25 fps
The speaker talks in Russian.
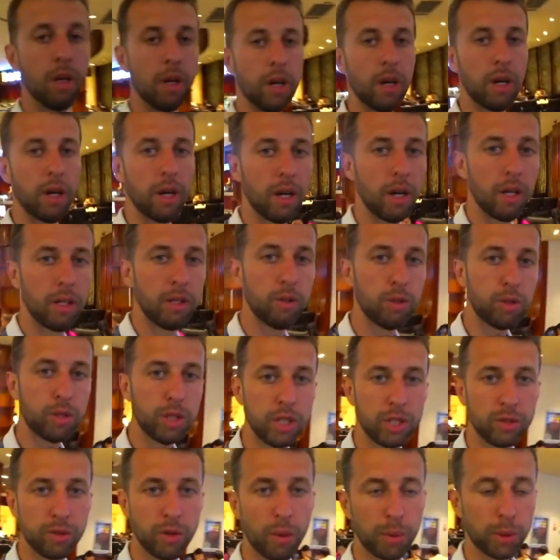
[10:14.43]
А, ну,
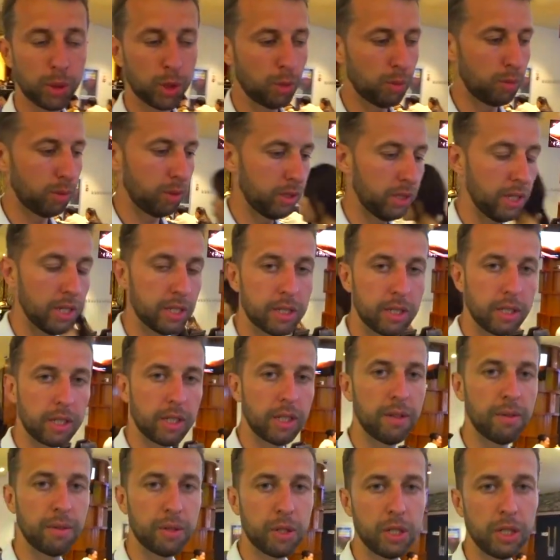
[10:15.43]
здесь, в общем, есть и
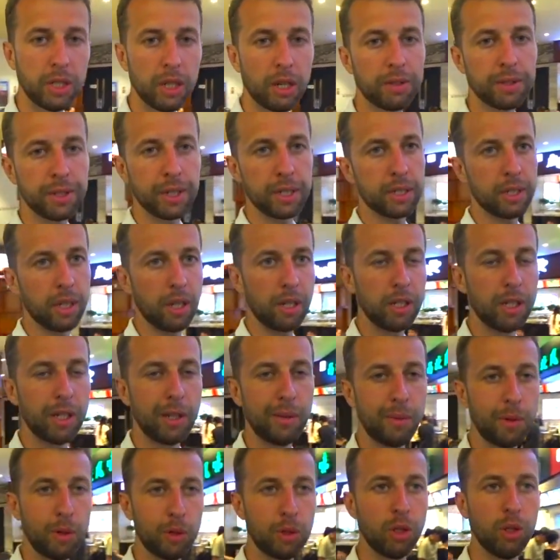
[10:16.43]
KFC, как все
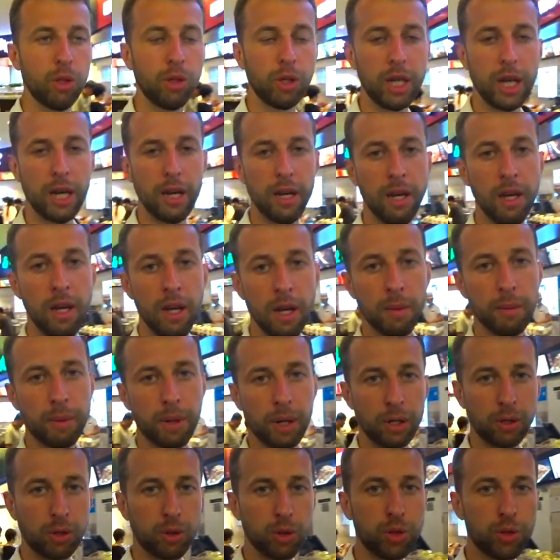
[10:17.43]
остальные блюда, но я
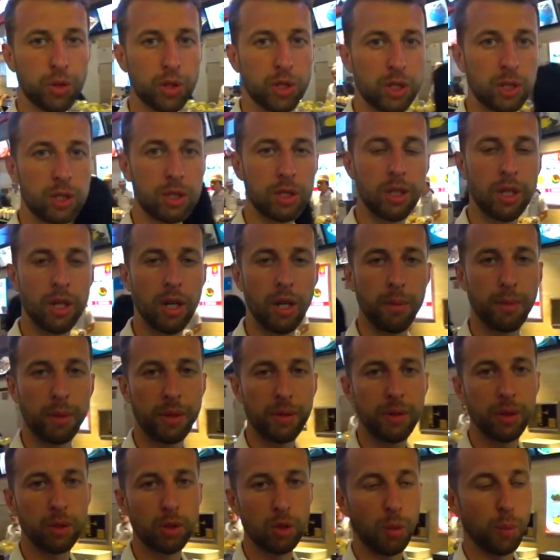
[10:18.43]
пройдусь вас, а,
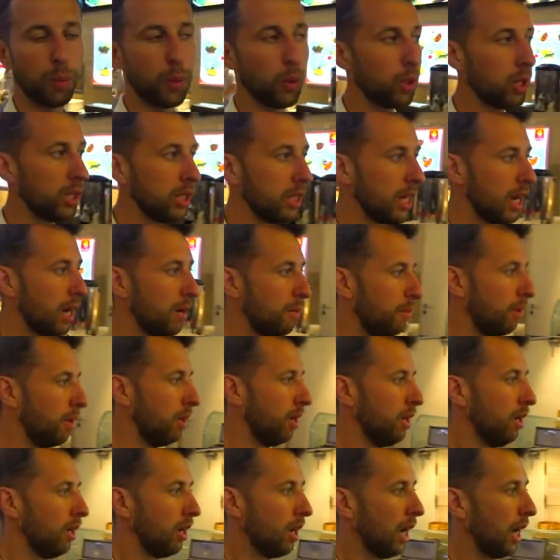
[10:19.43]
проведу по рядам
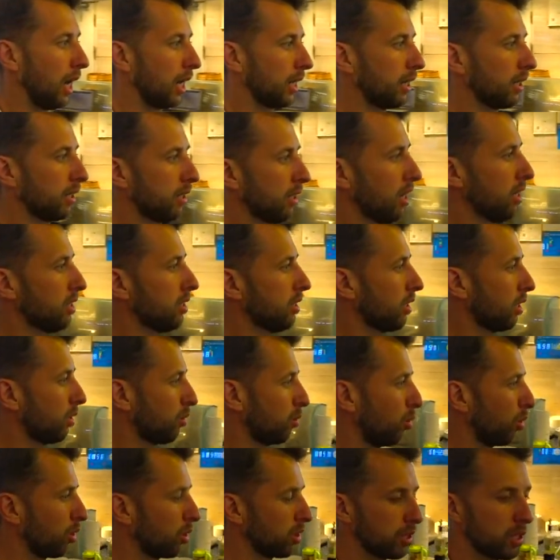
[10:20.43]
а, китайской
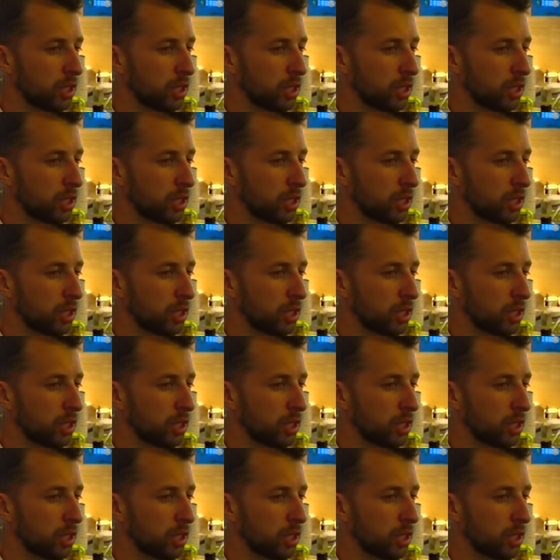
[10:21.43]
кухни.